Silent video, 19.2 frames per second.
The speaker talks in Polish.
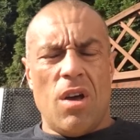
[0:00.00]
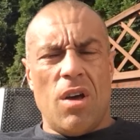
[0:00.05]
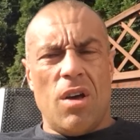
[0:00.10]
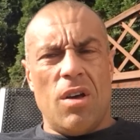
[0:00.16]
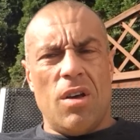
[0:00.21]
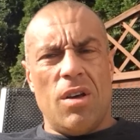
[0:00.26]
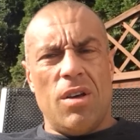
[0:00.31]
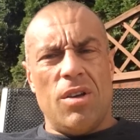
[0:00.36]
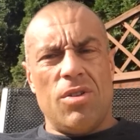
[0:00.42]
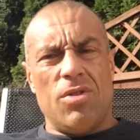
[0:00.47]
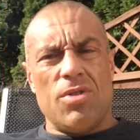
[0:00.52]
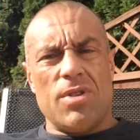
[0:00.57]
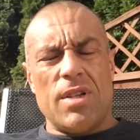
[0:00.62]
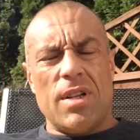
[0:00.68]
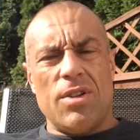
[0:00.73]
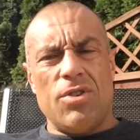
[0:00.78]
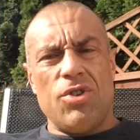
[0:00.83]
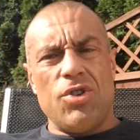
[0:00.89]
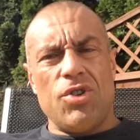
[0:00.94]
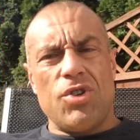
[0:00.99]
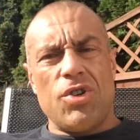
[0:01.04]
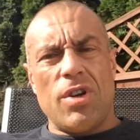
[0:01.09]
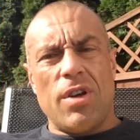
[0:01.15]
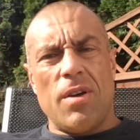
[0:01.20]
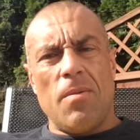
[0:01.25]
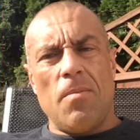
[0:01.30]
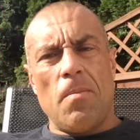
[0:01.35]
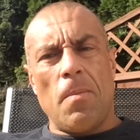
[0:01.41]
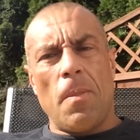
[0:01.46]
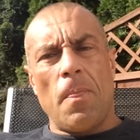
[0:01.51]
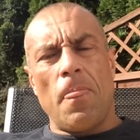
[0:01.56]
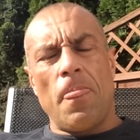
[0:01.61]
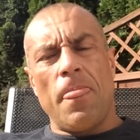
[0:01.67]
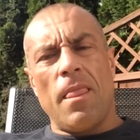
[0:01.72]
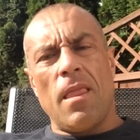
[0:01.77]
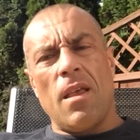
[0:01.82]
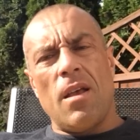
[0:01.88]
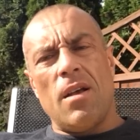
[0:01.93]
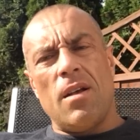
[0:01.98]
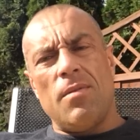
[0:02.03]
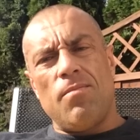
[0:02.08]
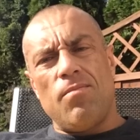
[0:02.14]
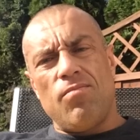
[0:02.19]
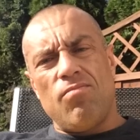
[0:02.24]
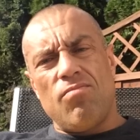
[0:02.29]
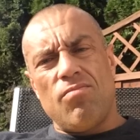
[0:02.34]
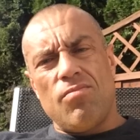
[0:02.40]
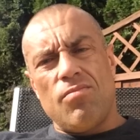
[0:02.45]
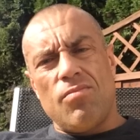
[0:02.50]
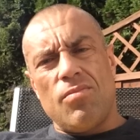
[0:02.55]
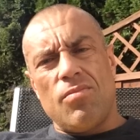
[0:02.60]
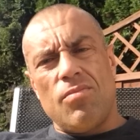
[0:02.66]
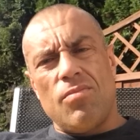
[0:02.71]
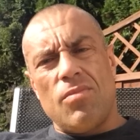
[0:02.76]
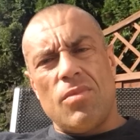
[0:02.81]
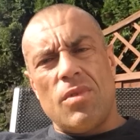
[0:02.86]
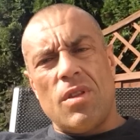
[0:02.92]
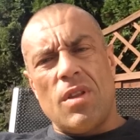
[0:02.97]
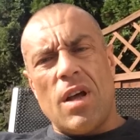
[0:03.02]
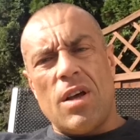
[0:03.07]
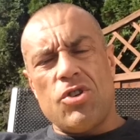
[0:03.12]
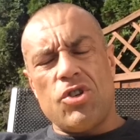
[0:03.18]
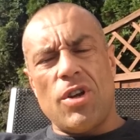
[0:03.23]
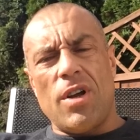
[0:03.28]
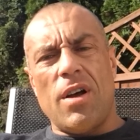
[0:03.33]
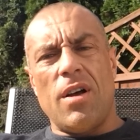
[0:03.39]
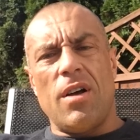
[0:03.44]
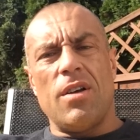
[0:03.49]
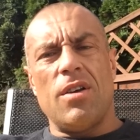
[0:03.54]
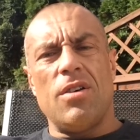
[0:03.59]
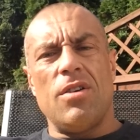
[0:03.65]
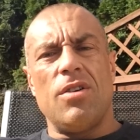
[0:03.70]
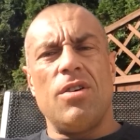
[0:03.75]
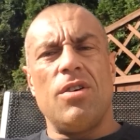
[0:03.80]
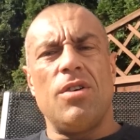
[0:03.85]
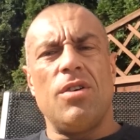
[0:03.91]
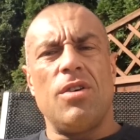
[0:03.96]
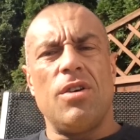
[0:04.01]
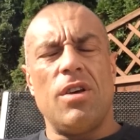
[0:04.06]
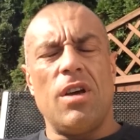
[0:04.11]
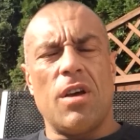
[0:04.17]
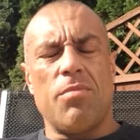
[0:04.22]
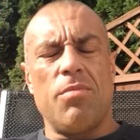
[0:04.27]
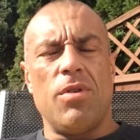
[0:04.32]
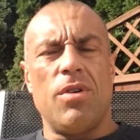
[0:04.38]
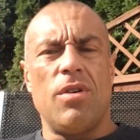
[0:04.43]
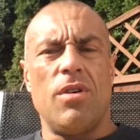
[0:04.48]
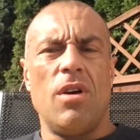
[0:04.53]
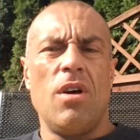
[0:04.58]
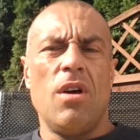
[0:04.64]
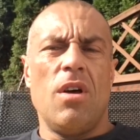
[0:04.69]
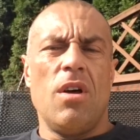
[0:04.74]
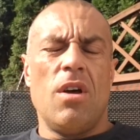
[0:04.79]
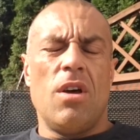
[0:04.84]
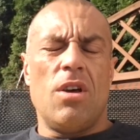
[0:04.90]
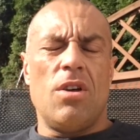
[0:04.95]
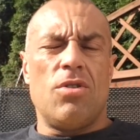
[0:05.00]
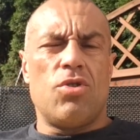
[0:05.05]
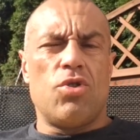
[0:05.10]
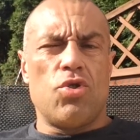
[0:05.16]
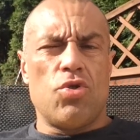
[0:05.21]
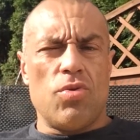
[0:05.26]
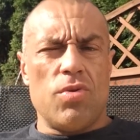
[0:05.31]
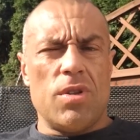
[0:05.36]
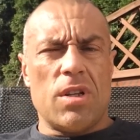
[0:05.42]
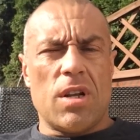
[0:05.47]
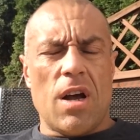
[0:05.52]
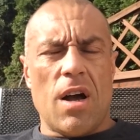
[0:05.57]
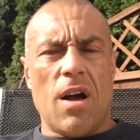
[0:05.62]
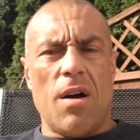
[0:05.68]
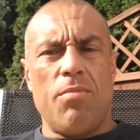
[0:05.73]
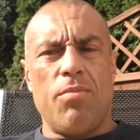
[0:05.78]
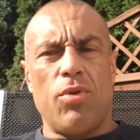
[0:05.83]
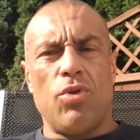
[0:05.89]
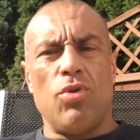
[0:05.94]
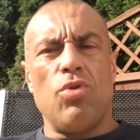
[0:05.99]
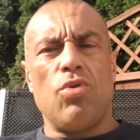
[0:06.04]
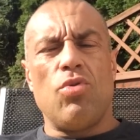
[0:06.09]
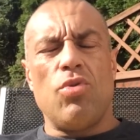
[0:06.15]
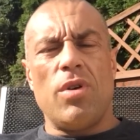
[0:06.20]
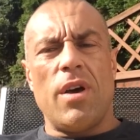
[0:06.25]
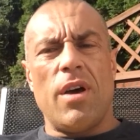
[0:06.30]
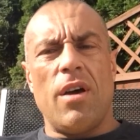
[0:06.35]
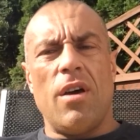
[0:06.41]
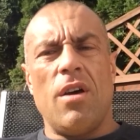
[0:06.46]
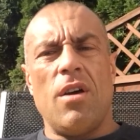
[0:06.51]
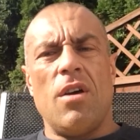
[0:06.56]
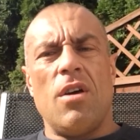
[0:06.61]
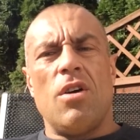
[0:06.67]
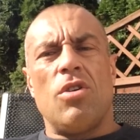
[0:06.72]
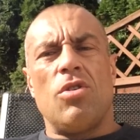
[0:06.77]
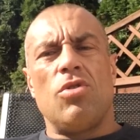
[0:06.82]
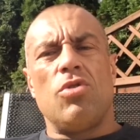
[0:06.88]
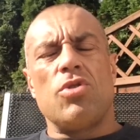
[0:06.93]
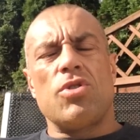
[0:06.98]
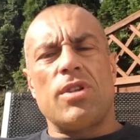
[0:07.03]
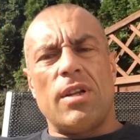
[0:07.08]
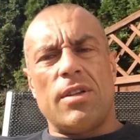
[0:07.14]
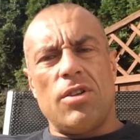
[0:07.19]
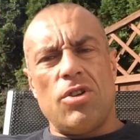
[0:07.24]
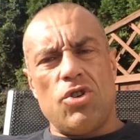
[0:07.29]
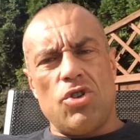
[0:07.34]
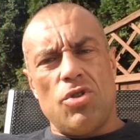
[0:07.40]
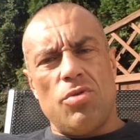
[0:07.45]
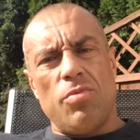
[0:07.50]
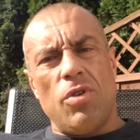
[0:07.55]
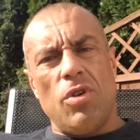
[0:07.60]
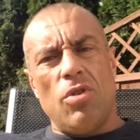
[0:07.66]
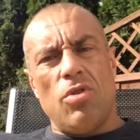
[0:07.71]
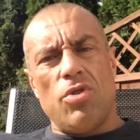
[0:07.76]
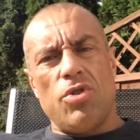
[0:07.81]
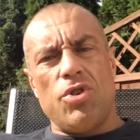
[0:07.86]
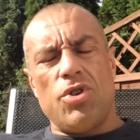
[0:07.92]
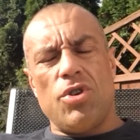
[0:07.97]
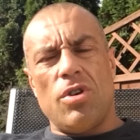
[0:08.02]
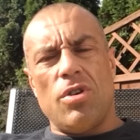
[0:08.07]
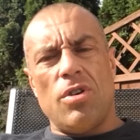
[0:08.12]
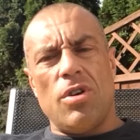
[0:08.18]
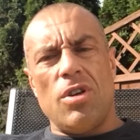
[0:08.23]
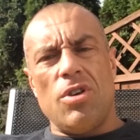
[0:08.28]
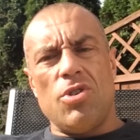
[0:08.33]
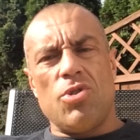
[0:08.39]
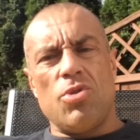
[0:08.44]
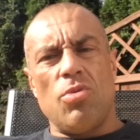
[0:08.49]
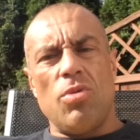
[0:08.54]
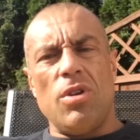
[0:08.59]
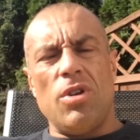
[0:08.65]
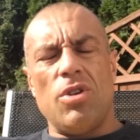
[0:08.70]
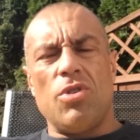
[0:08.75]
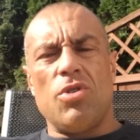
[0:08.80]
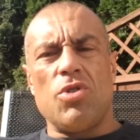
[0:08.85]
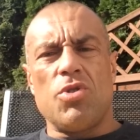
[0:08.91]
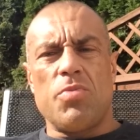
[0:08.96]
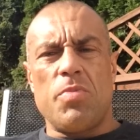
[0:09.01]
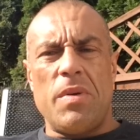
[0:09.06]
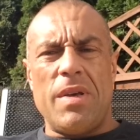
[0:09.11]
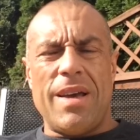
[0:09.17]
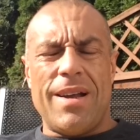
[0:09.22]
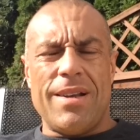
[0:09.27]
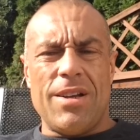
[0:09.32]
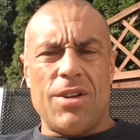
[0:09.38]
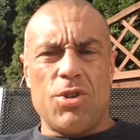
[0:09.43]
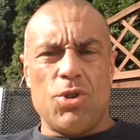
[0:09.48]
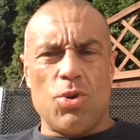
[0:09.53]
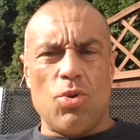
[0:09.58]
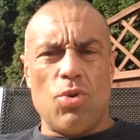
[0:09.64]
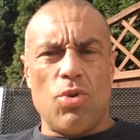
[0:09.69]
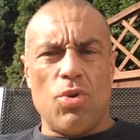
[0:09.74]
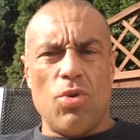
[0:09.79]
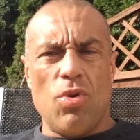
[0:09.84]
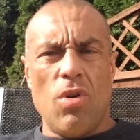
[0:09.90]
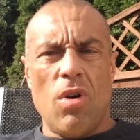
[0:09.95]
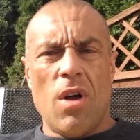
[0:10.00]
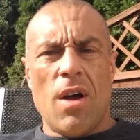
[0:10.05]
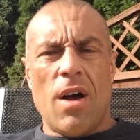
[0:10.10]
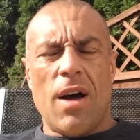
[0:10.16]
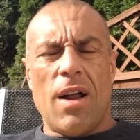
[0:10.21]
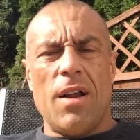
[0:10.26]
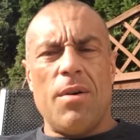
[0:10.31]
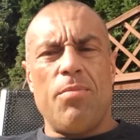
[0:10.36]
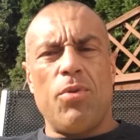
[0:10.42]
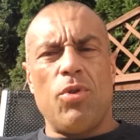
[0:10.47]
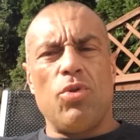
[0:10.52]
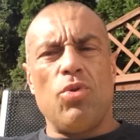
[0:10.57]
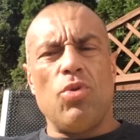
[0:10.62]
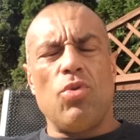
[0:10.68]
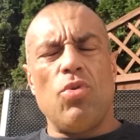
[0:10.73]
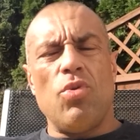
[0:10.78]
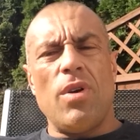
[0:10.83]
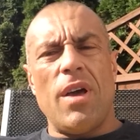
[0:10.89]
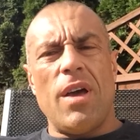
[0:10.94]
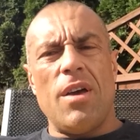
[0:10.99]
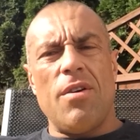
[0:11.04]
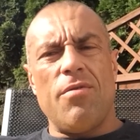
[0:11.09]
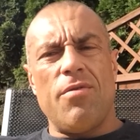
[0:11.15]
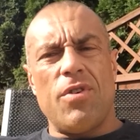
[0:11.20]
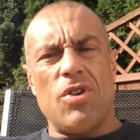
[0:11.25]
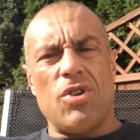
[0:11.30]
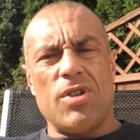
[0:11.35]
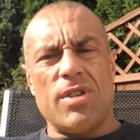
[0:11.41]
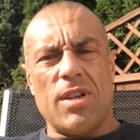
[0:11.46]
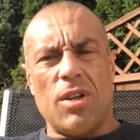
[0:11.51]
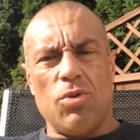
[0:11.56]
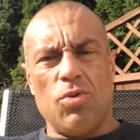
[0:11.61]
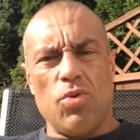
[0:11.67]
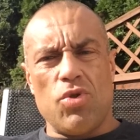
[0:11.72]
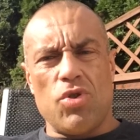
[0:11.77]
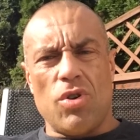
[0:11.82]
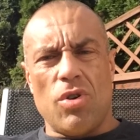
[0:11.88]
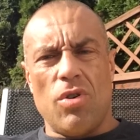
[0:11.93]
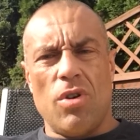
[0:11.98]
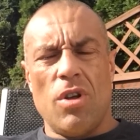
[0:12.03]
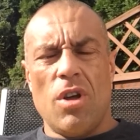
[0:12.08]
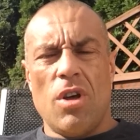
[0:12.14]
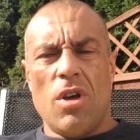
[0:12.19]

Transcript: E, to znaczy, że mm, nasza e, jakby trzustka produkuje dostateczną ilość insuliny do zbijania cukru, ale produkuje jej wręcz za dużo